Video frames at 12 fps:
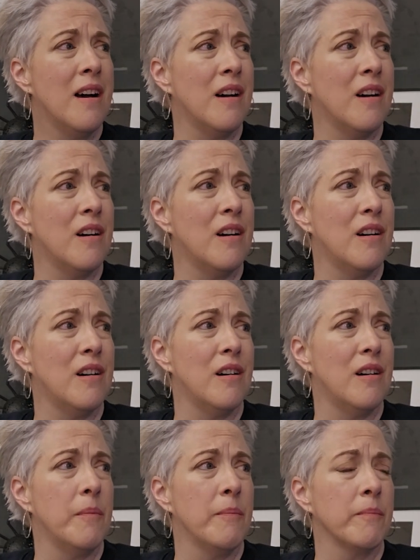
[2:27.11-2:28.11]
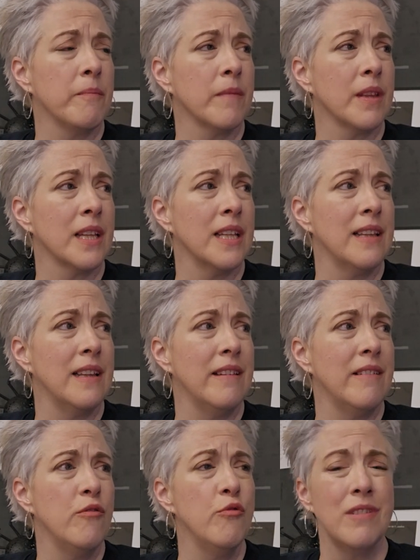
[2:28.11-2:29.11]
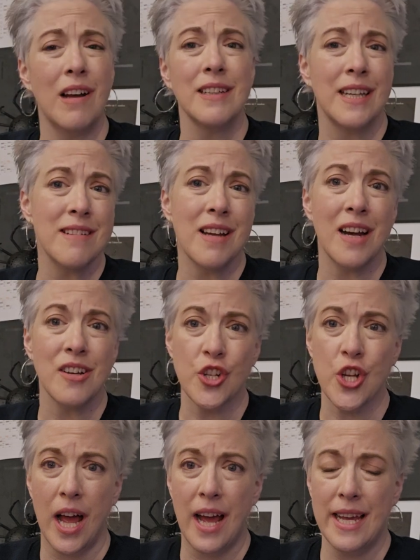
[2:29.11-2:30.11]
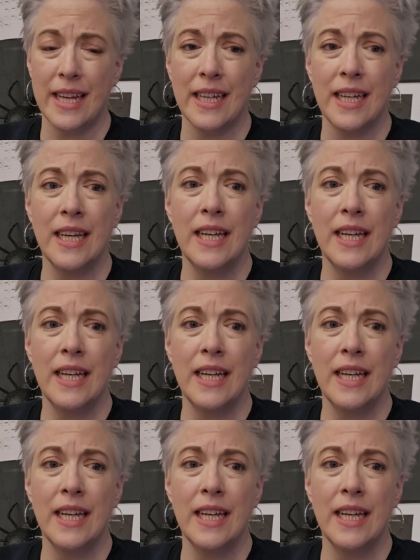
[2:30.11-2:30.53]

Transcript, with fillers: euh, une langue étrangère.